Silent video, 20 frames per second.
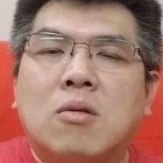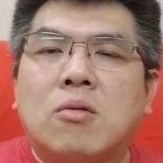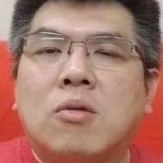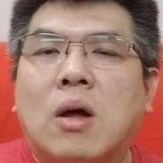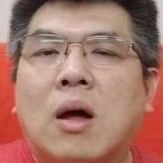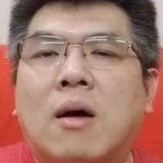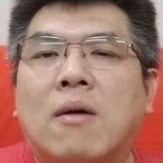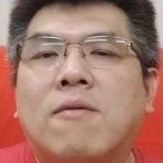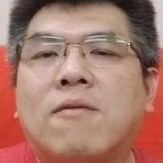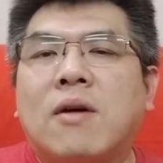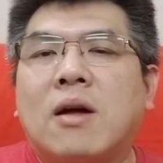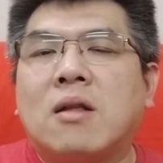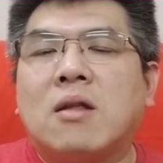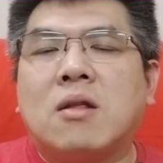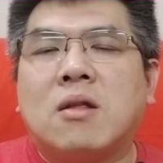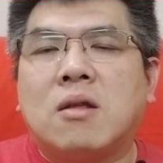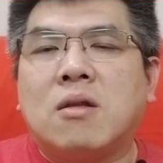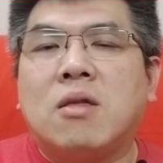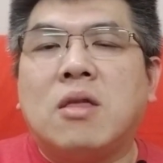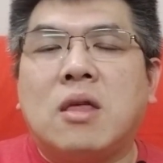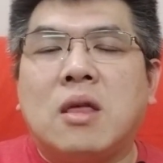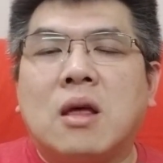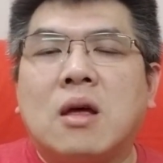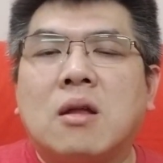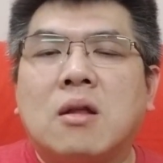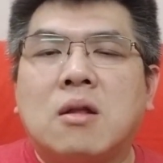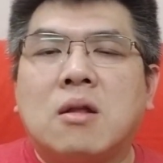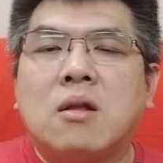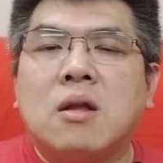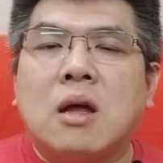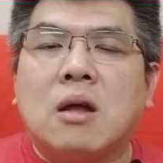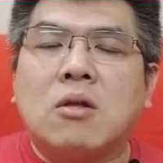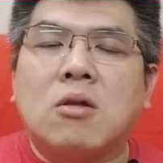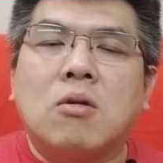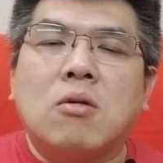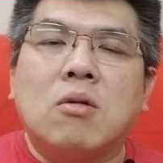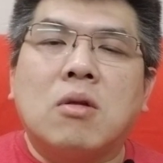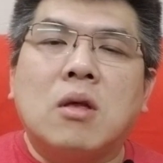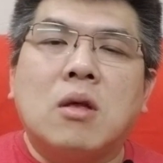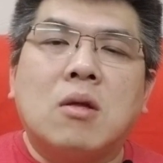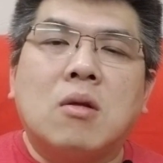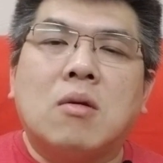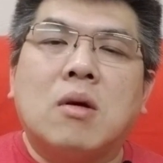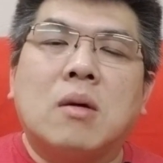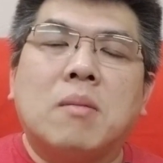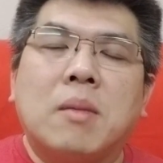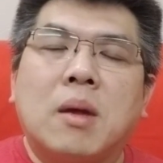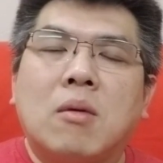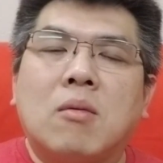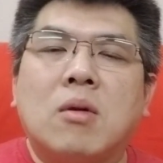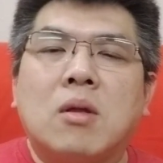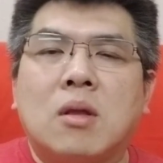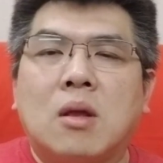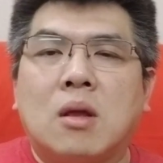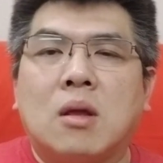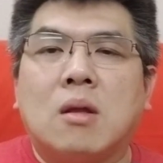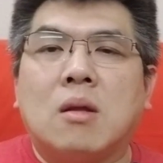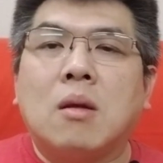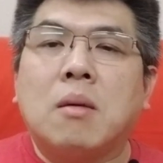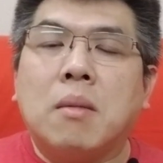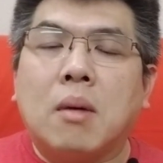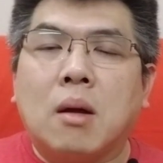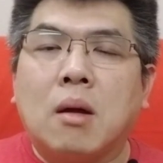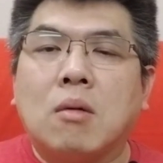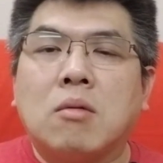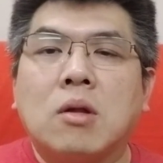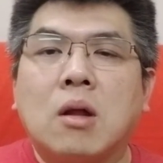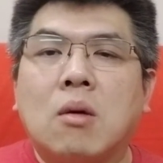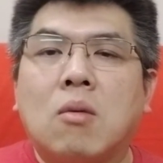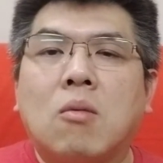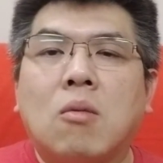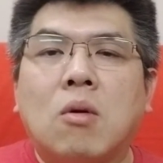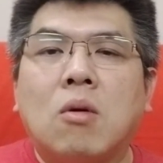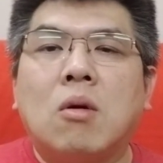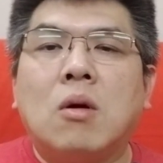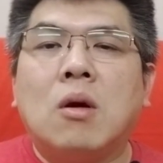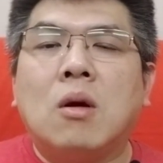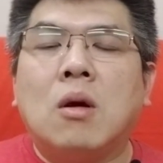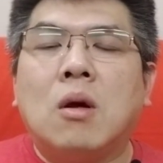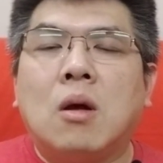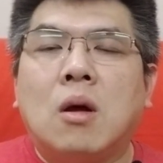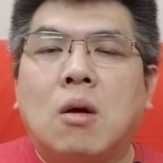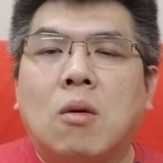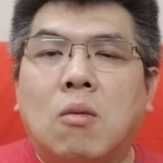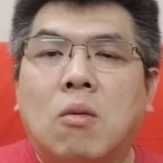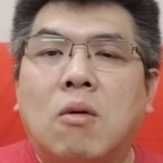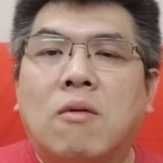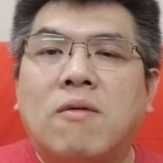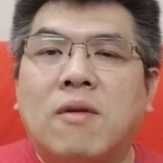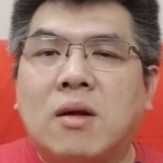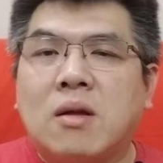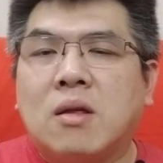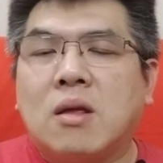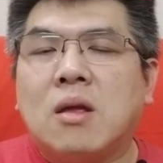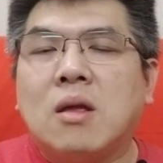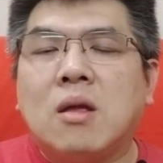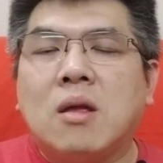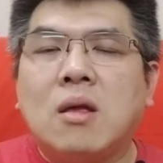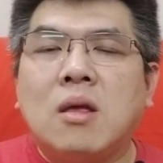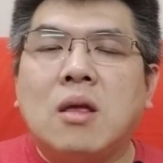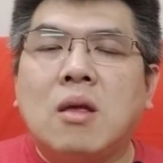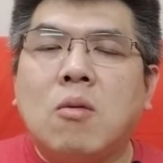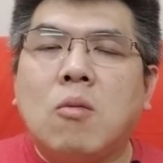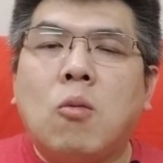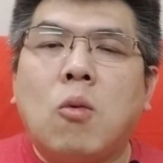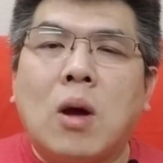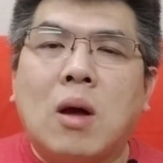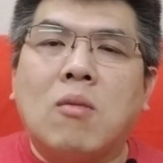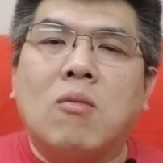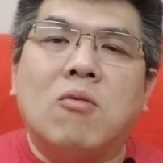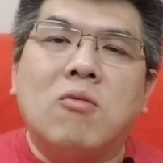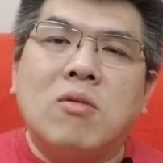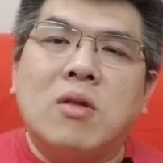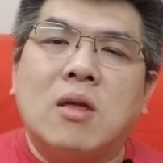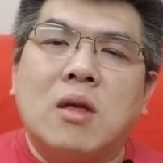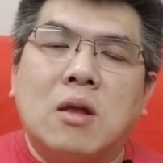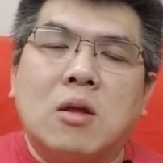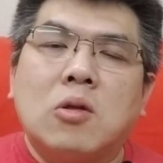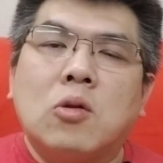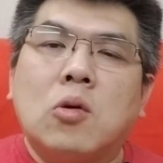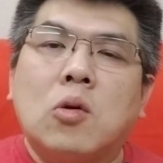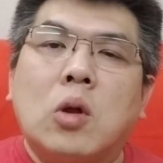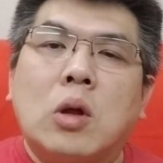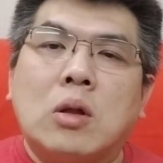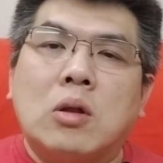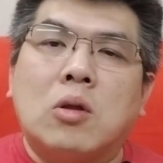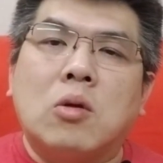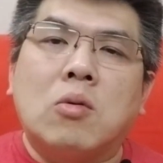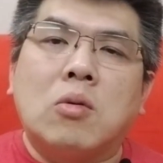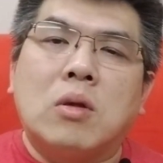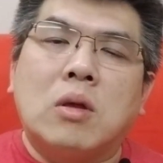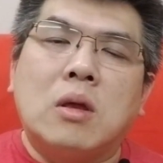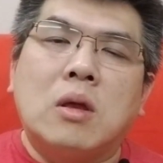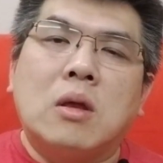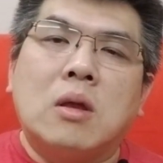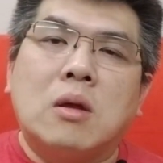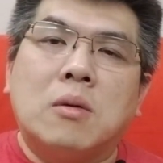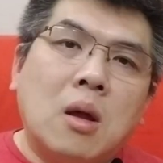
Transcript: 啊放十几二十样东西都没问题，那好像我我放一万五千多样东西，